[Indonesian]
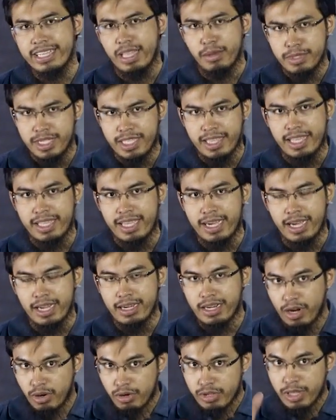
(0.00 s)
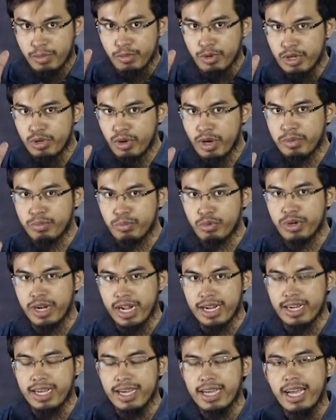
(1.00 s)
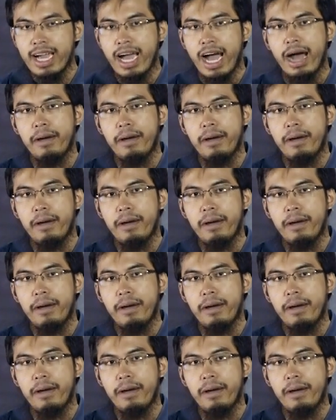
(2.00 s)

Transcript: Kita bisa tanyakan kalau kita punya dua himpunan,